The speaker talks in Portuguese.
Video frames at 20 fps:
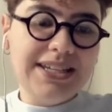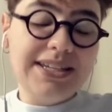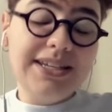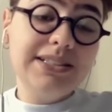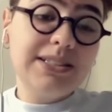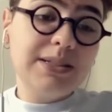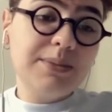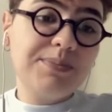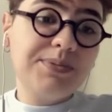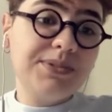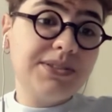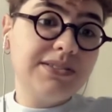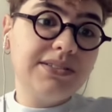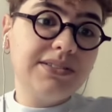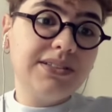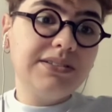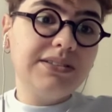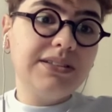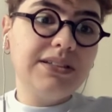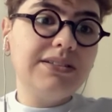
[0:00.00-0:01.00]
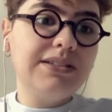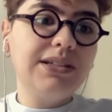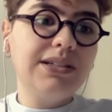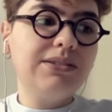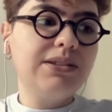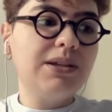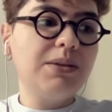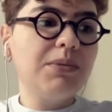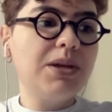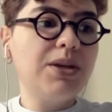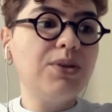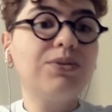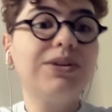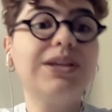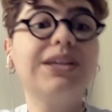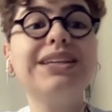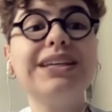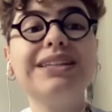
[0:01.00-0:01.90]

E aí você precisa entender também o que,